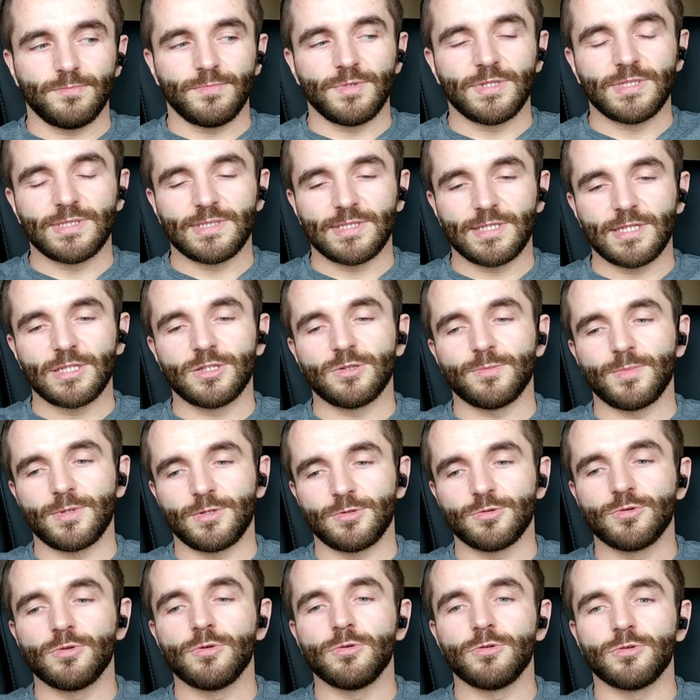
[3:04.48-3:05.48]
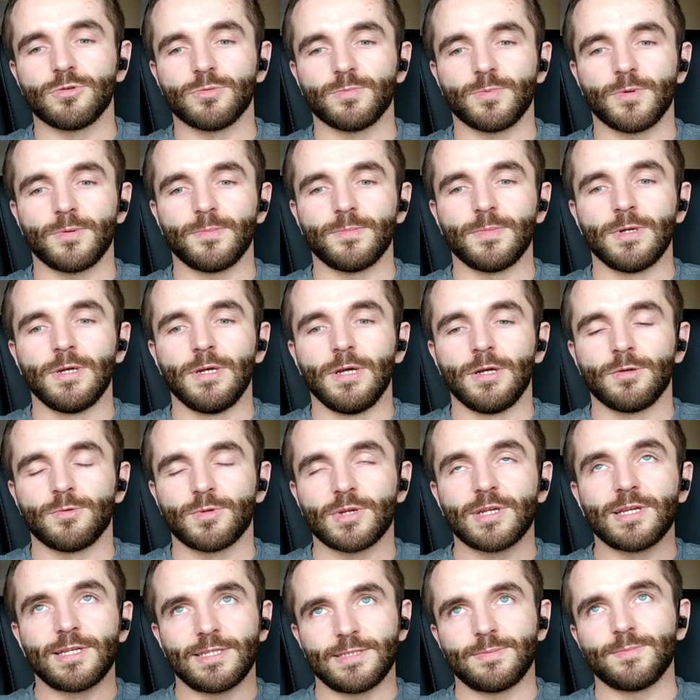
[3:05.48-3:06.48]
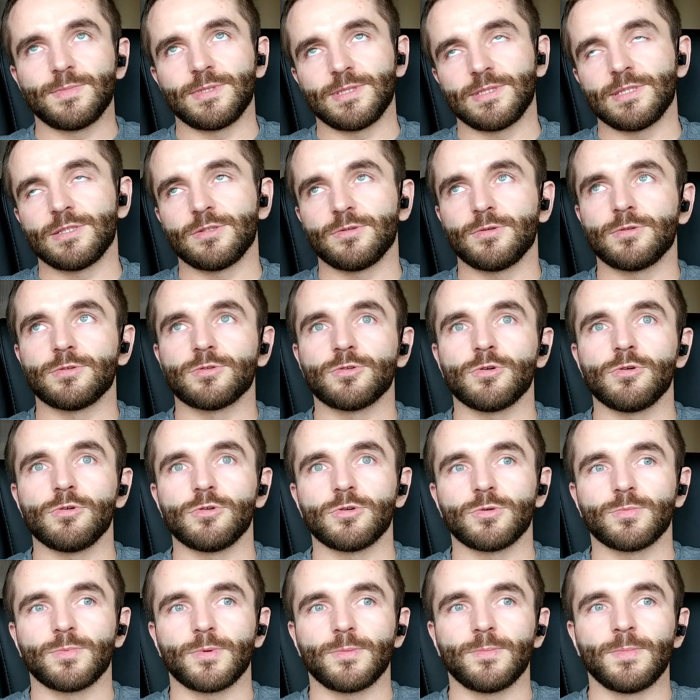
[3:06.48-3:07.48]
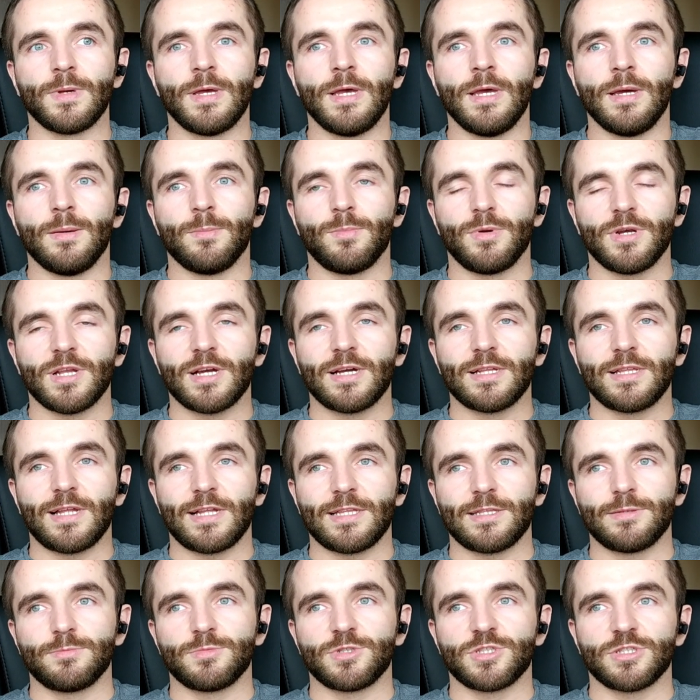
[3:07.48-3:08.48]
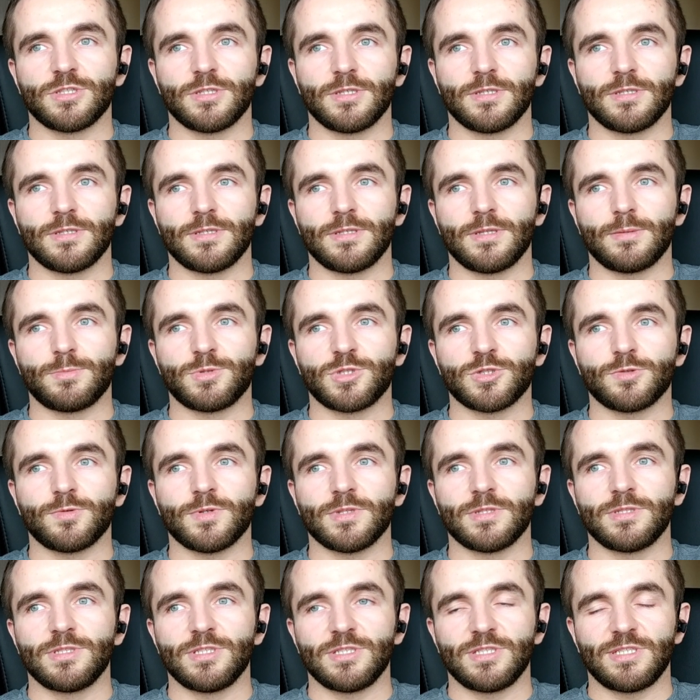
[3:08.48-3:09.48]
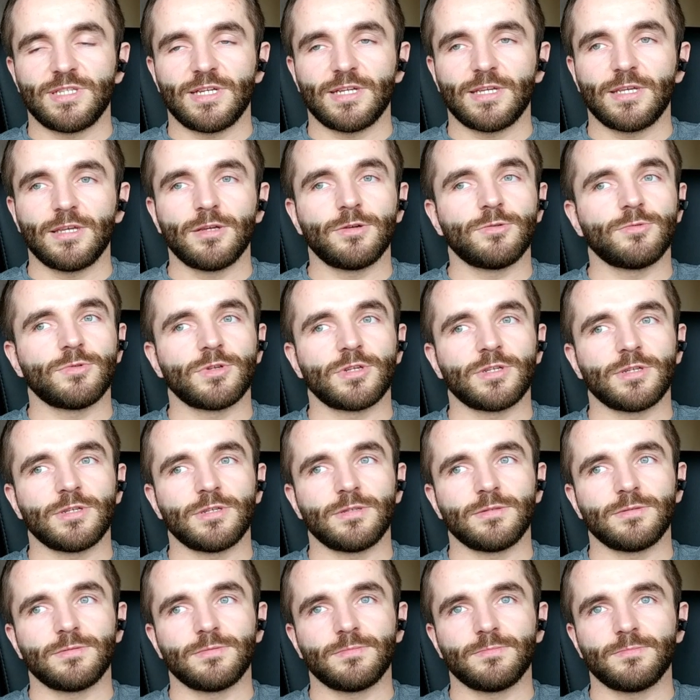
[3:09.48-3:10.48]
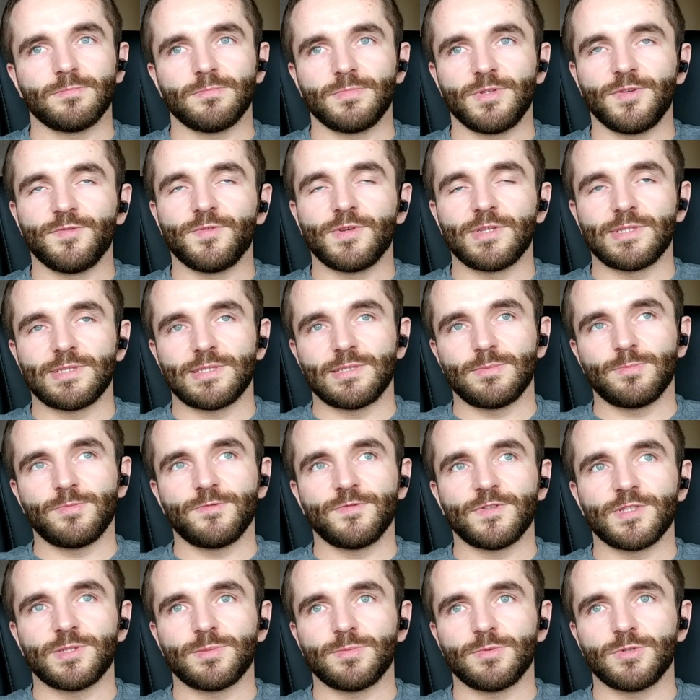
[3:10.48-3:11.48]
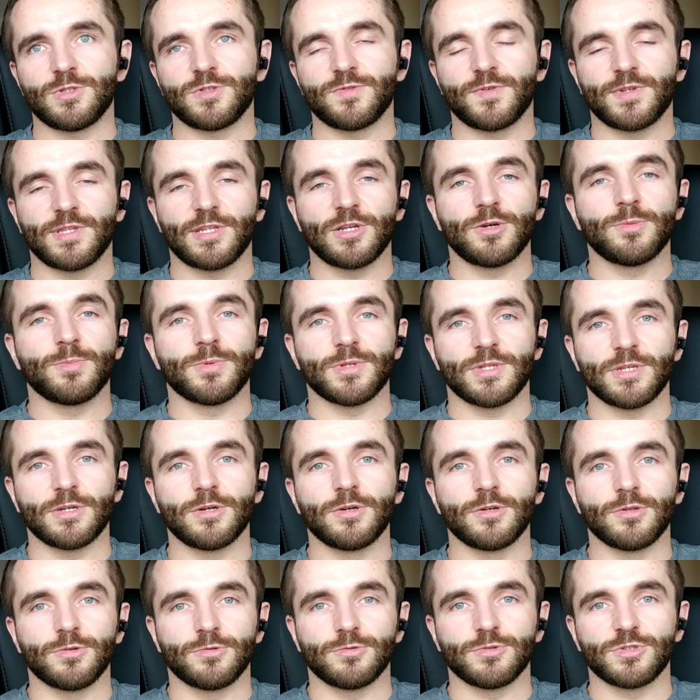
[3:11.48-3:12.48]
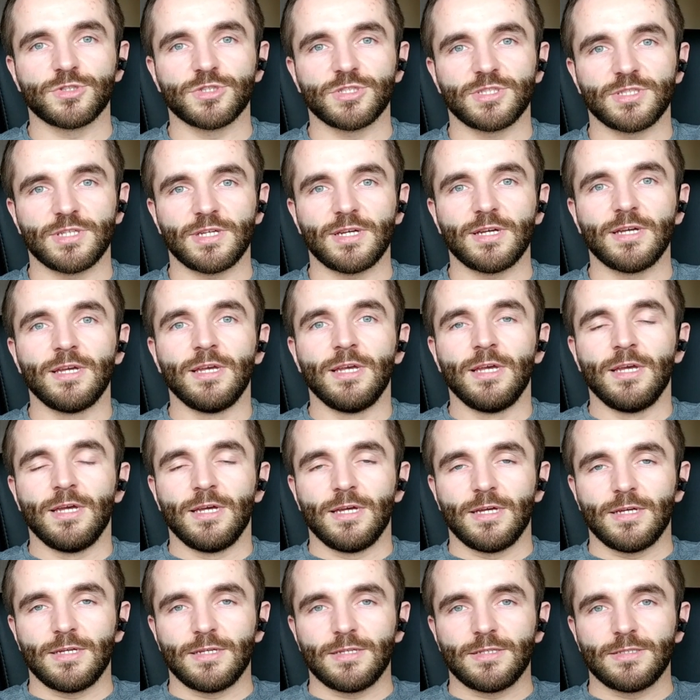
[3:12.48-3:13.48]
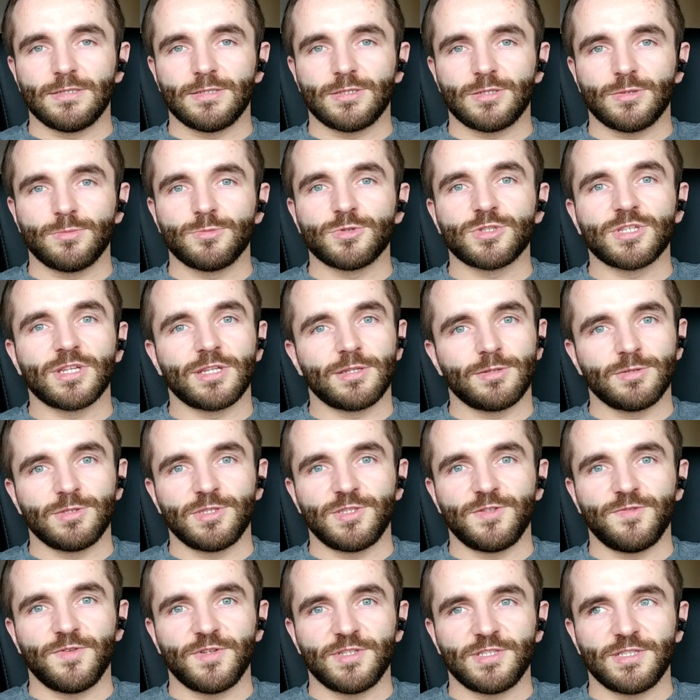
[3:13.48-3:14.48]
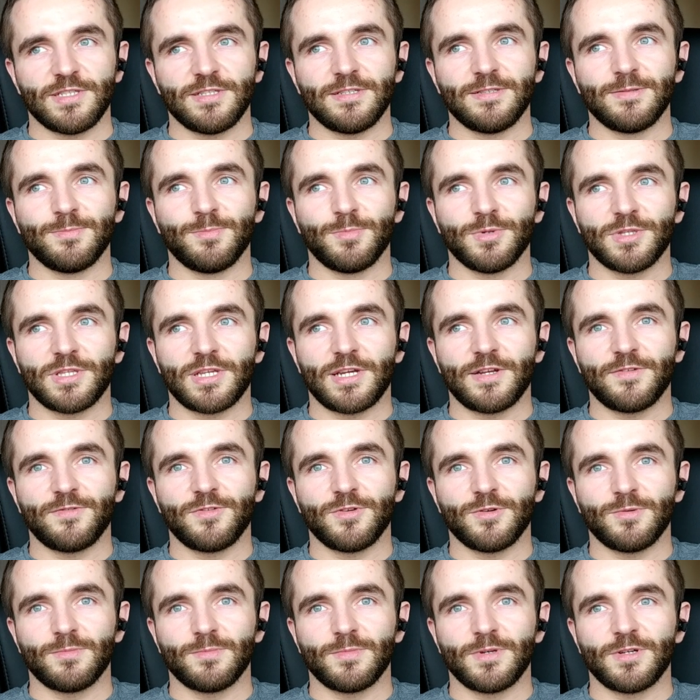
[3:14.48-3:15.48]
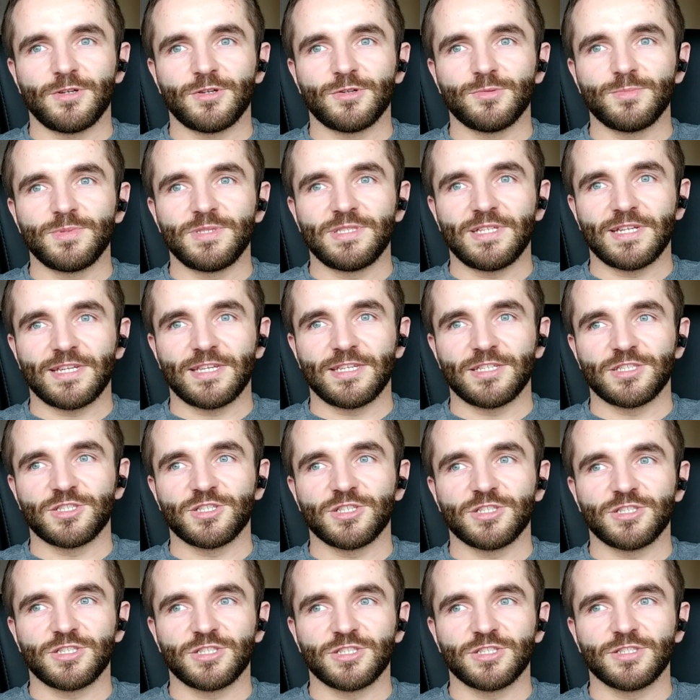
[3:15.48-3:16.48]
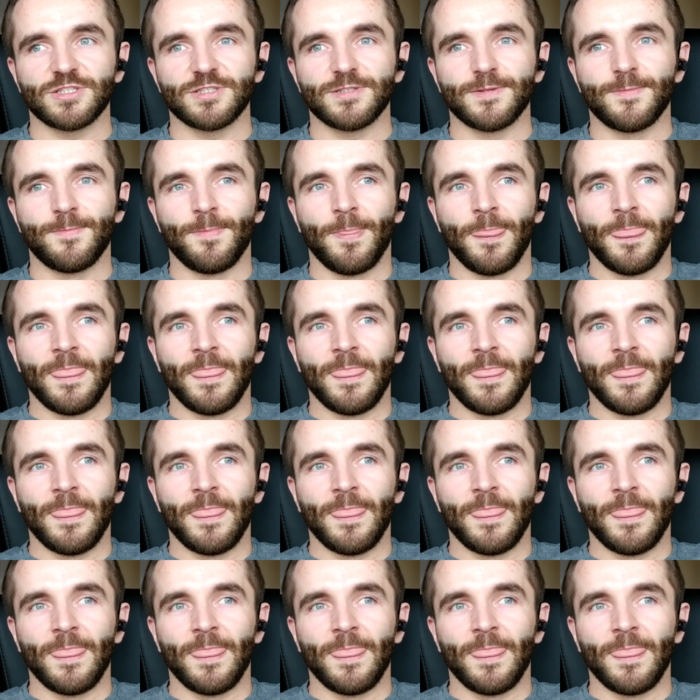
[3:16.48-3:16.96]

między jedną a drugą grupą, która jest między jedną a drugą grupą, polega na tym, że na przykład dzieciaki, które mniej więcej powiedzmy do 4-5 roku życia e, są już na tym świecie, potrafią robić takie rzeczy,